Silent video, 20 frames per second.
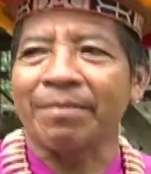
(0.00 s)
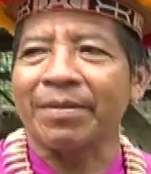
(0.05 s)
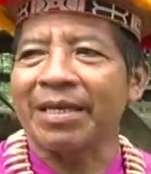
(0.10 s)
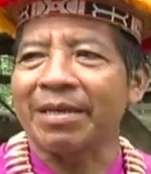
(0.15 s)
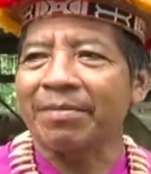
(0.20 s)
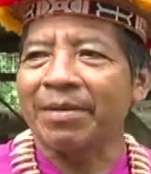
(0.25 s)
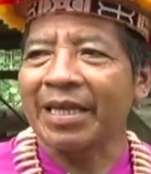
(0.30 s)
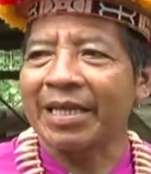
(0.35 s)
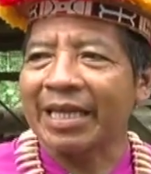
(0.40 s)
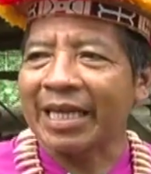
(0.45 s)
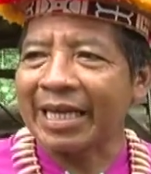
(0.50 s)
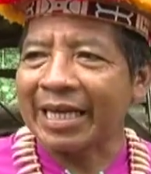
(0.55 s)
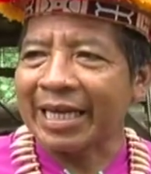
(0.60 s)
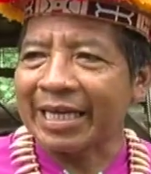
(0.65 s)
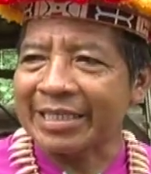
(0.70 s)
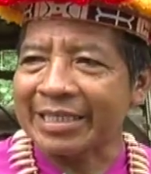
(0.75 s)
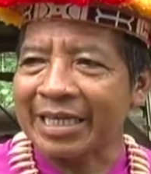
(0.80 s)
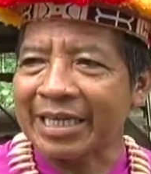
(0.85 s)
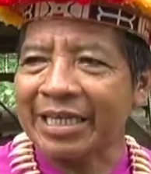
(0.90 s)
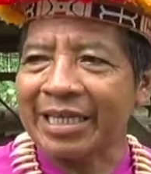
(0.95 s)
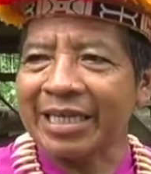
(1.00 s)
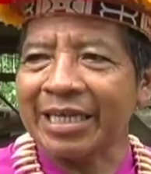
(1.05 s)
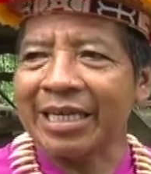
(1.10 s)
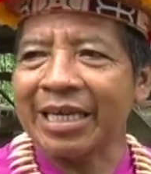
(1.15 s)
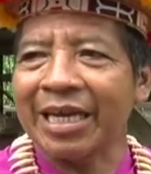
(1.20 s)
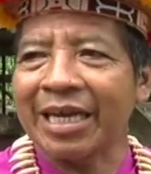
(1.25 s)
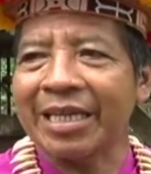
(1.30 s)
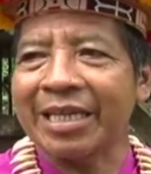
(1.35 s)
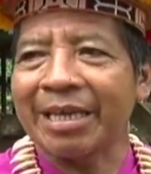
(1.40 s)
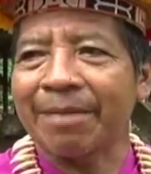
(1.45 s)
vive de
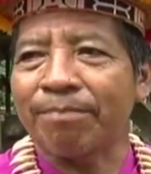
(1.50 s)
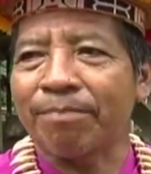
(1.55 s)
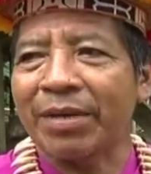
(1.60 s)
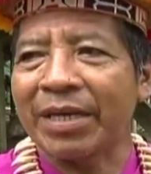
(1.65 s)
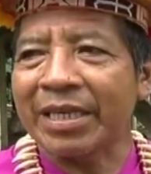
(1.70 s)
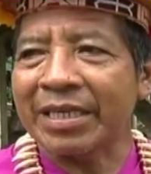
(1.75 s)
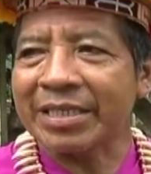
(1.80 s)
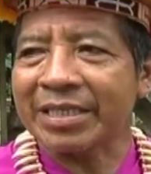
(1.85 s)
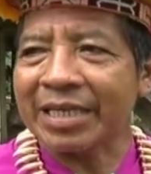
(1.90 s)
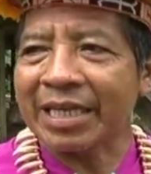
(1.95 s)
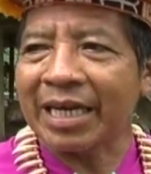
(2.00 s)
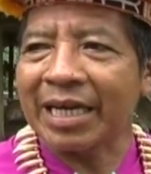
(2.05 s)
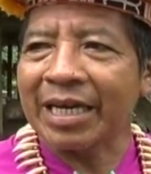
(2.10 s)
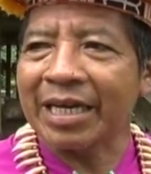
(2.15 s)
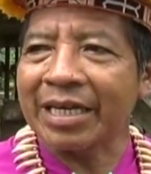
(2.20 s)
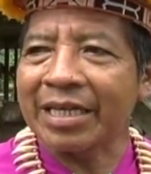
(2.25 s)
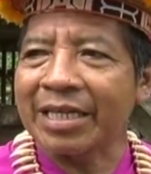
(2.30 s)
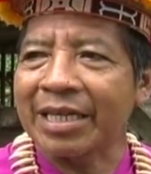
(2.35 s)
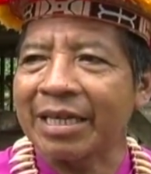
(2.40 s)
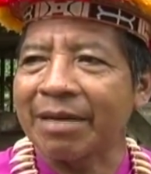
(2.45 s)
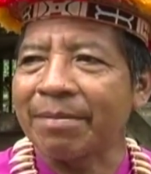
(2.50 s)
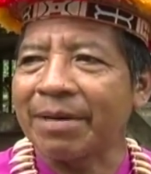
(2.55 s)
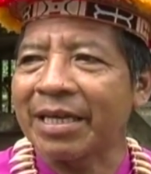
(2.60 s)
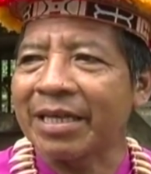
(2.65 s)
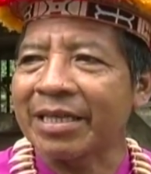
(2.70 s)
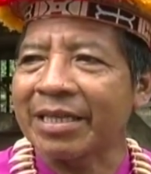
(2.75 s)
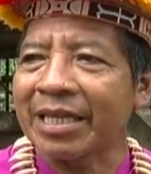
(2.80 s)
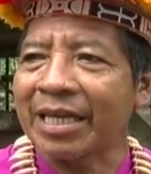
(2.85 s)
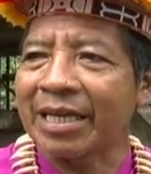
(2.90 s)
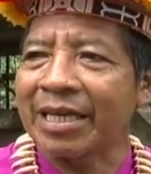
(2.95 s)
cacería, de pesca, de
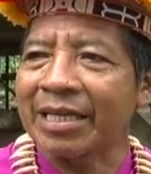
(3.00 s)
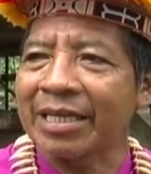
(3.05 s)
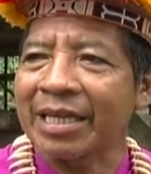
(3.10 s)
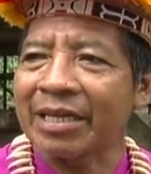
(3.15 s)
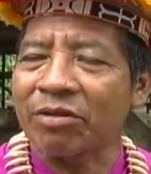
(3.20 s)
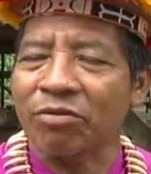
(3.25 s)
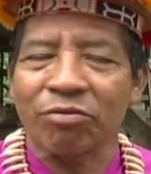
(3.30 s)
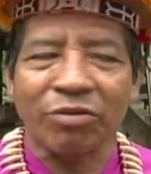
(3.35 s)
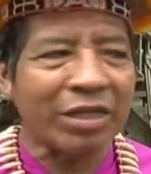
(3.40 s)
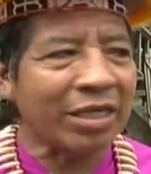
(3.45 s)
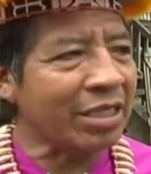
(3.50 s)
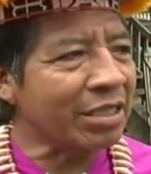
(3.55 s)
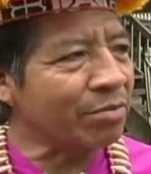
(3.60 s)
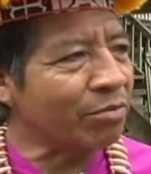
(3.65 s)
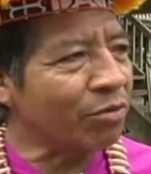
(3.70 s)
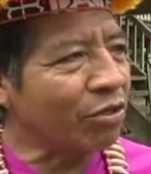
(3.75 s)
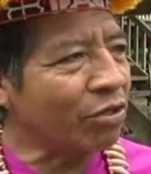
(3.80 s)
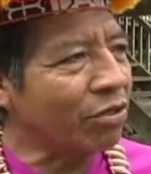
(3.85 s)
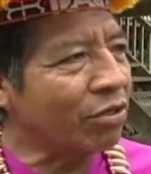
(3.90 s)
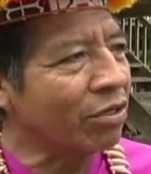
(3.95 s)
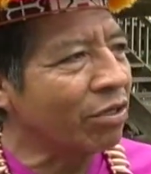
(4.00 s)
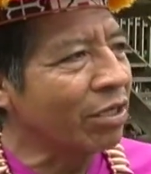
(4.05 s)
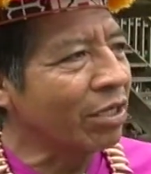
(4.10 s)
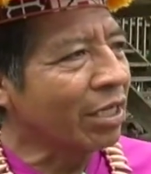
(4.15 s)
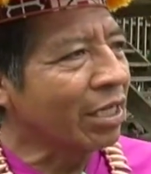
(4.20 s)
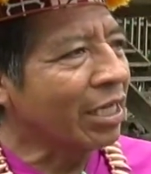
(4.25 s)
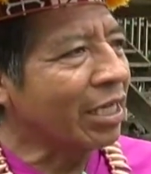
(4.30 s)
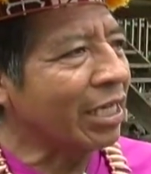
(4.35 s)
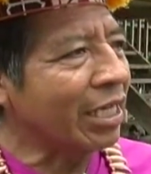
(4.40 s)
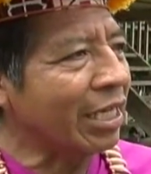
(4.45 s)
venta de turismo
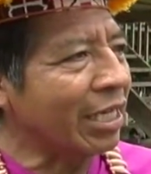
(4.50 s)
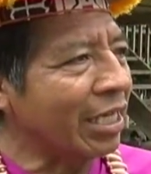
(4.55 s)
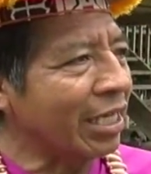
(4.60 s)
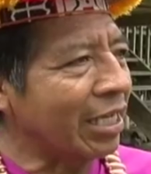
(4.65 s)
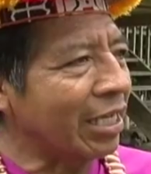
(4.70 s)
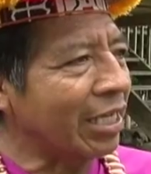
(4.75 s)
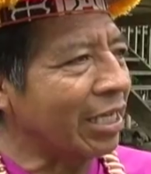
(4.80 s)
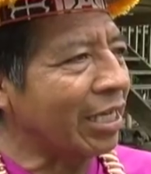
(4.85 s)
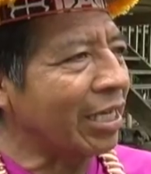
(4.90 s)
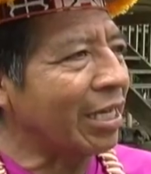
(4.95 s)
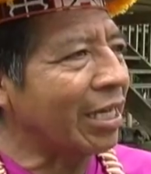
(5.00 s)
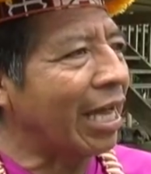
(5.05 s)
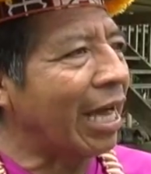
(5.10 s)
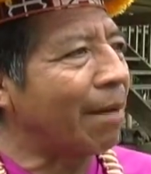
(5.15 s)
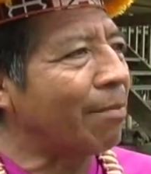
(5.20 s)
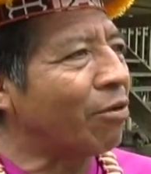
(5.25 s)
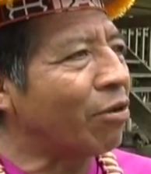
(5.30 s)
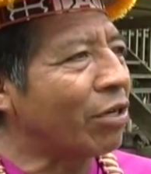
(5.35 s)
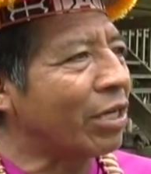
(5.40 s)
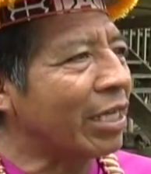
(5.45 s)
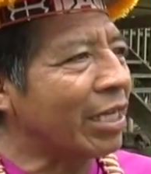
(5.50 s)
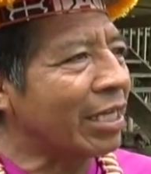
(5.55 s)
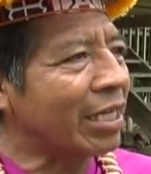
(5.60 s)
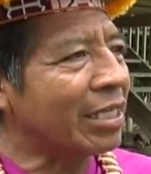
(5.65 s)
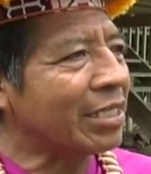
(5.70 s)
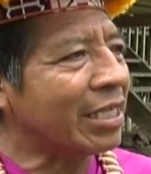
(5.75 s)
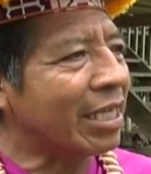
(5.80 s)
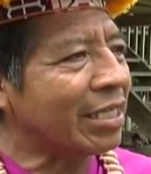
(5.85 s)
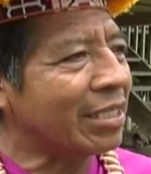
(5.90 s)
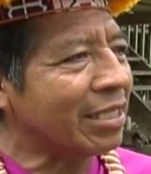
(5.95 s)
y
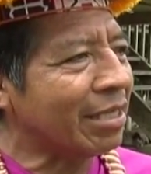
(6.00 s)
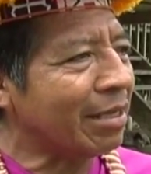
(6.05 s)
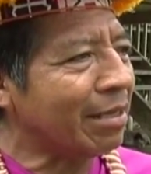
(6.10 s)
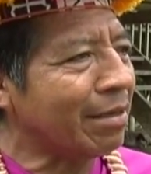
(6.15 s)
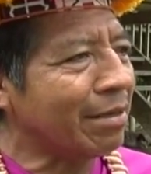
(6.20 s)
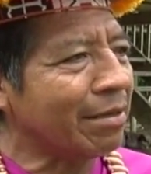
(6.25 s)
labores así.